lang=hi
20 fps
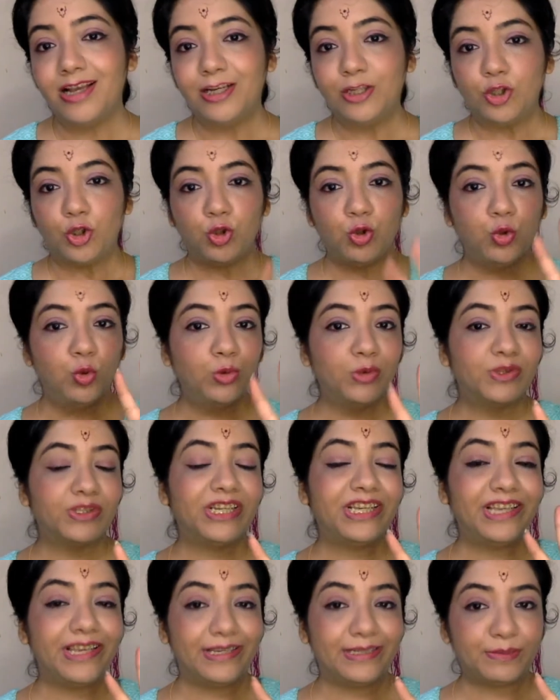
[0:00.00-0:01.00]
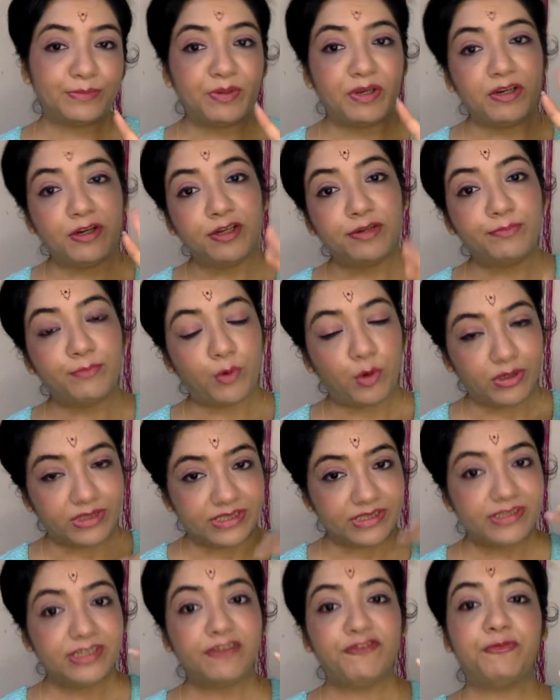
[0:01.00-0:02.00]
तो दूसरे केस में अगर
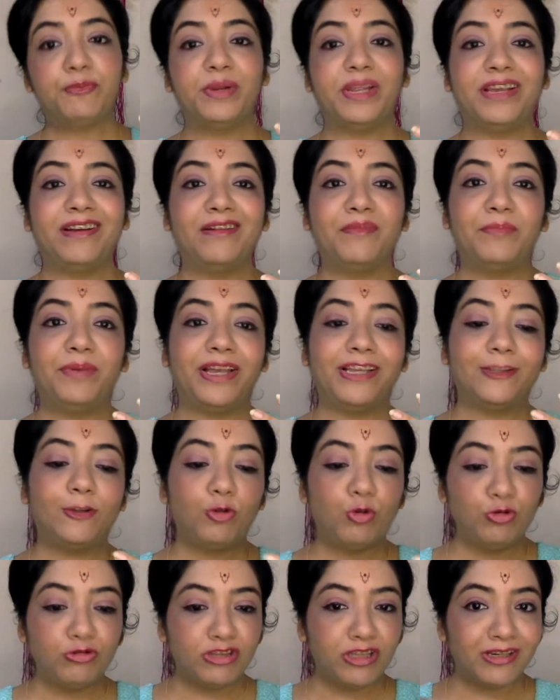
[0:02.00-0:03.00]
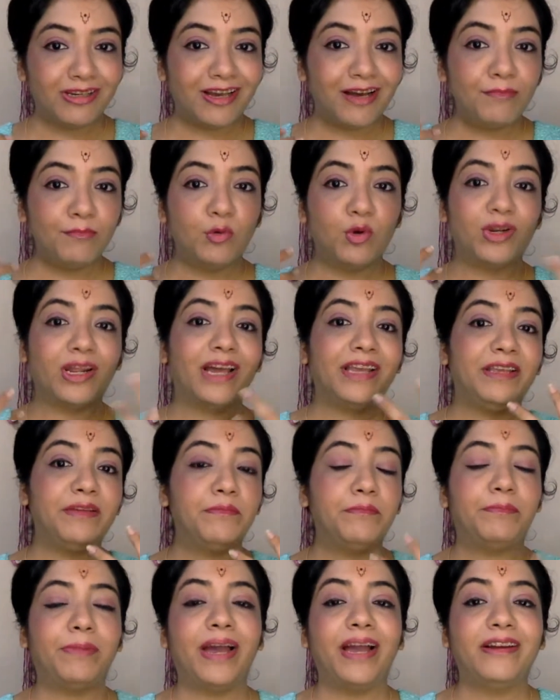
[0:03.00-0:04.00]
पॉजिटिव ब्रेकअप है तो उतना बुरा
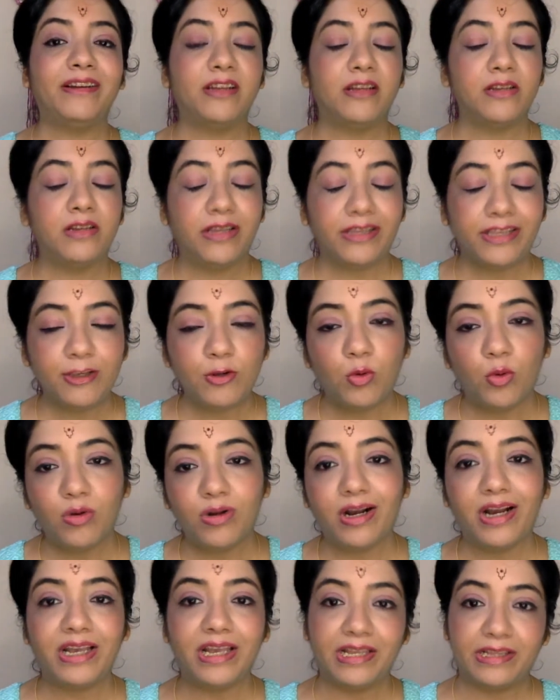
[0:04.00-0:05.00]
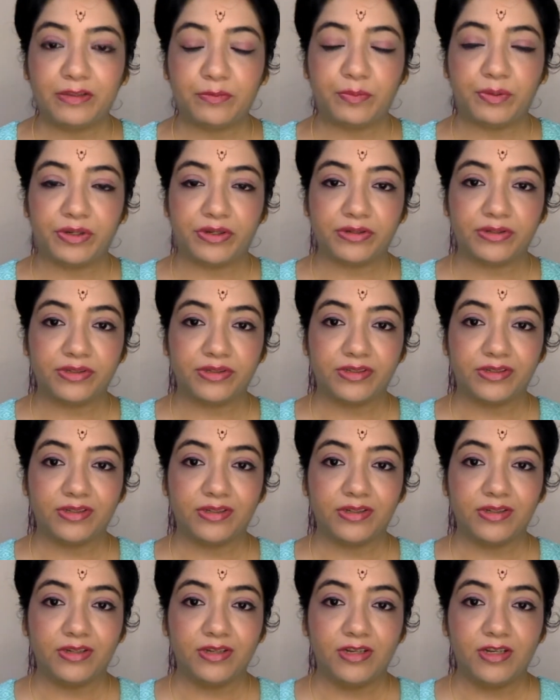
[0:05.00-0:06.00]
इम्पैक्ट नहीं होगा हेल्थ पर
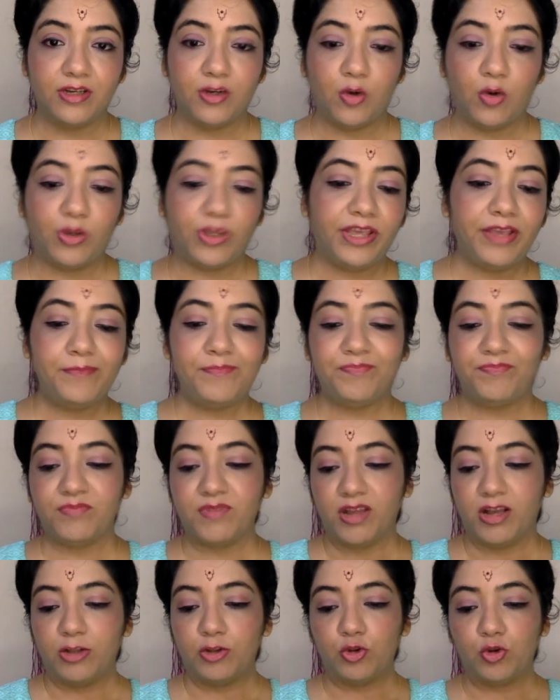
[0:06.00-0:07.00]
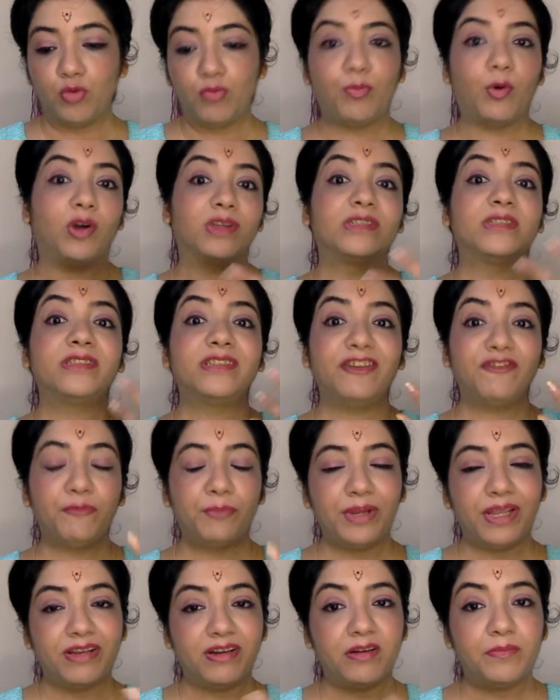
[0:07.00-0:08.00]
ओके तो पॉजिटिव
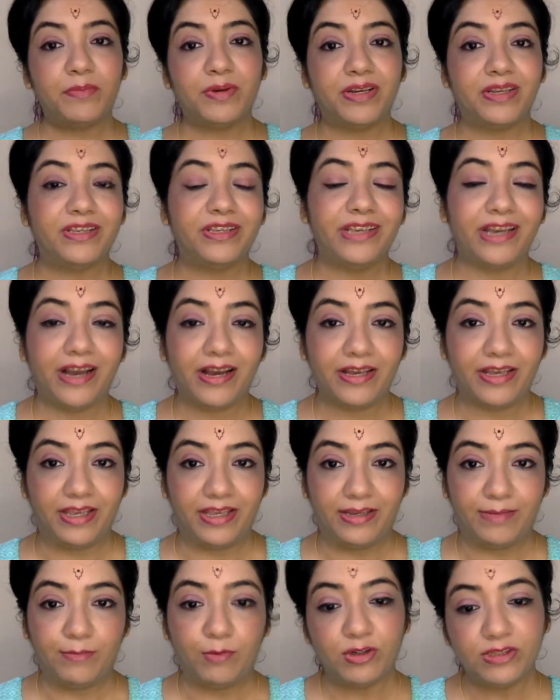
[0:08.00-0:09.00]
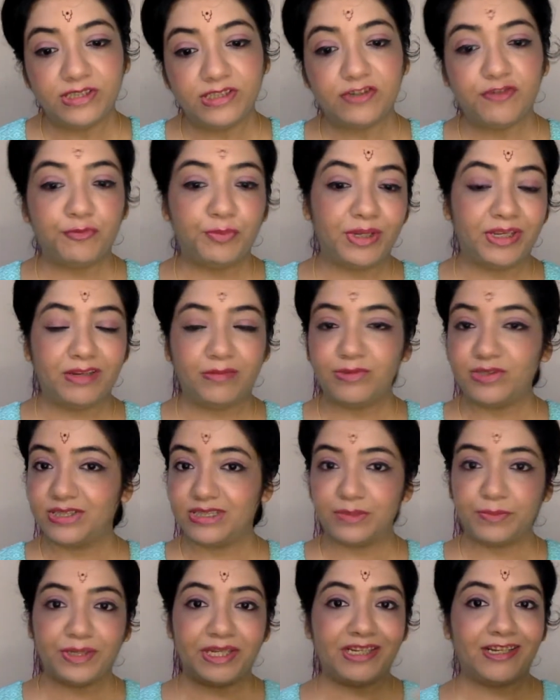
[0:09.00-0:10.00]
ब्रेकअप क्या है पॉजिटिव ब्रेकअप
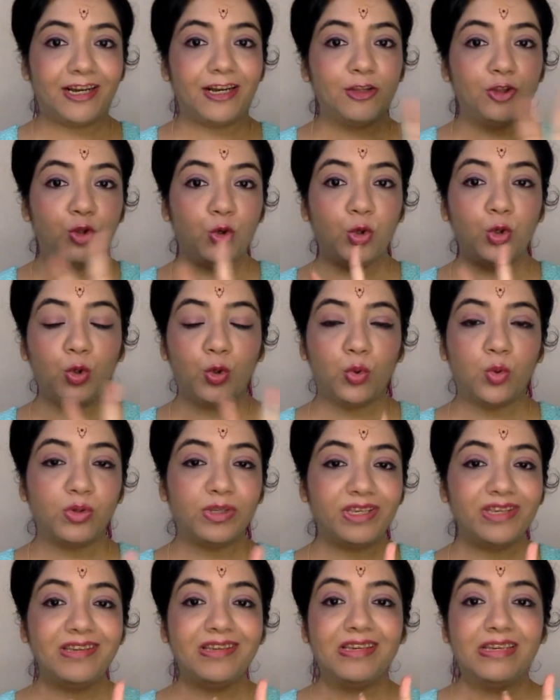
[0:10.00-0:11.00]
जैसे मैंने कहा दो लोगों की